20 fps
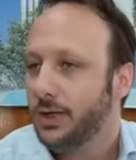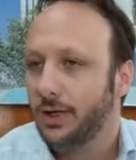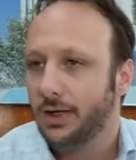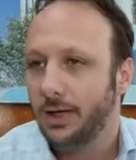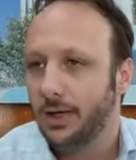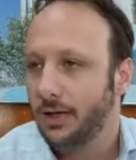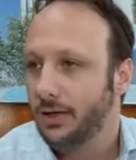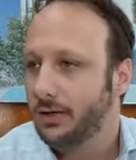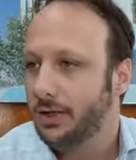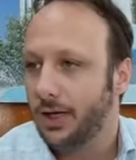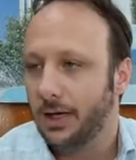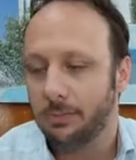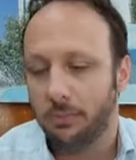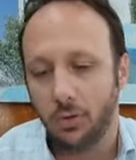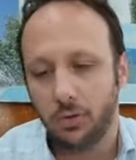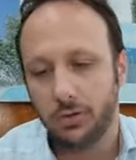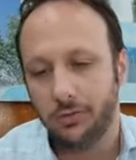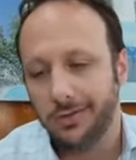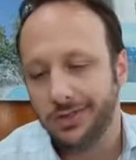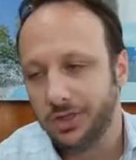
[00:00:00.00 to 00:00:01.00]
E aí, daqui a
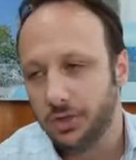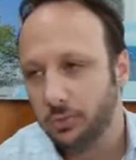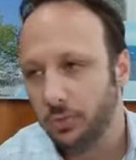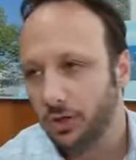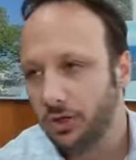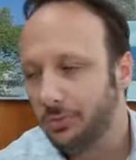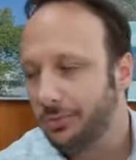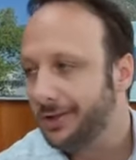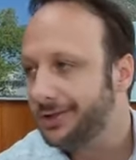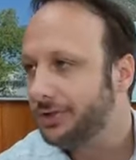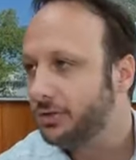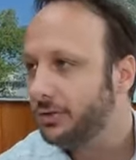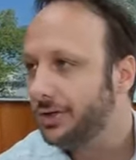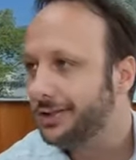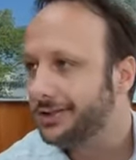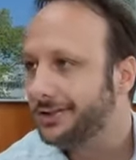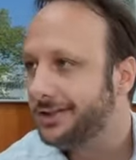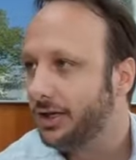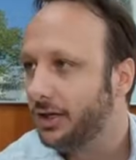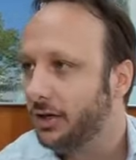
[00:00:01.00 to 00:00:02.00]
pouco investir um pouquinho mais em
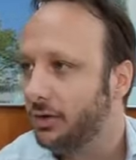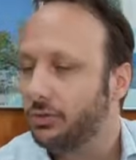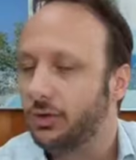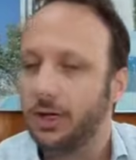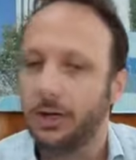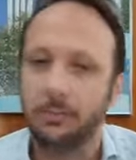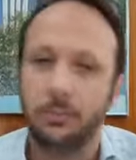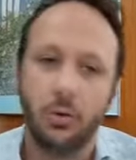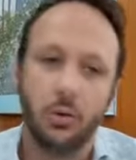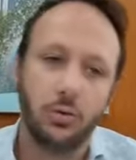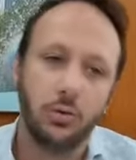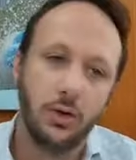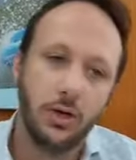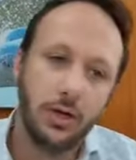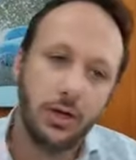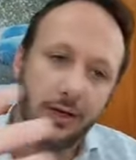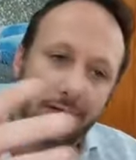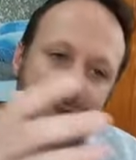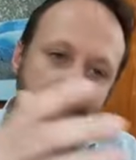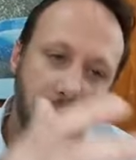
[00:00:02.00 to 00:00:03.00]
educação, daqui a pouco
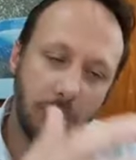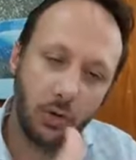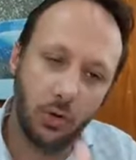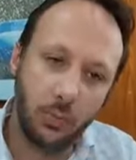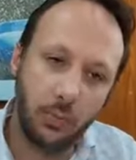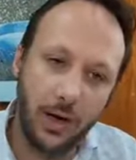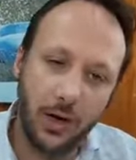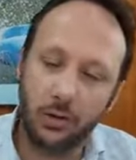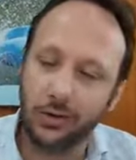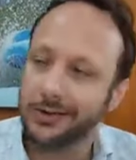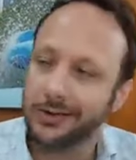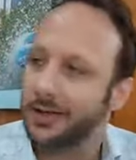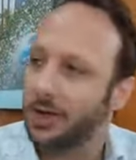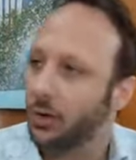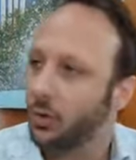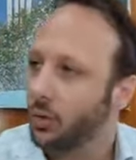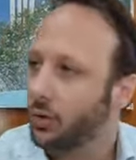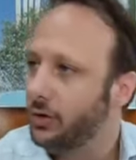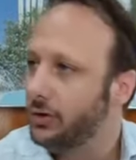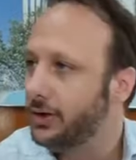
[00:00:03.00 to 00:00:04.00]
se preocupar com a
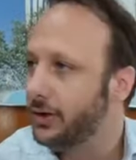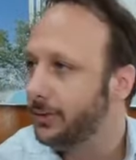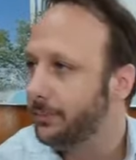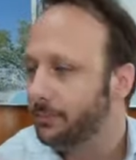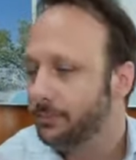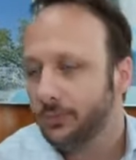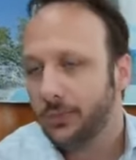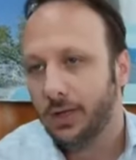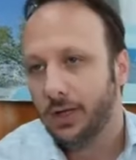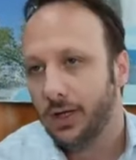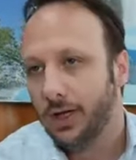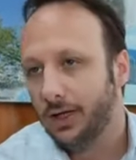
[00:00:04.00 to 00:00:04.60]
saúde,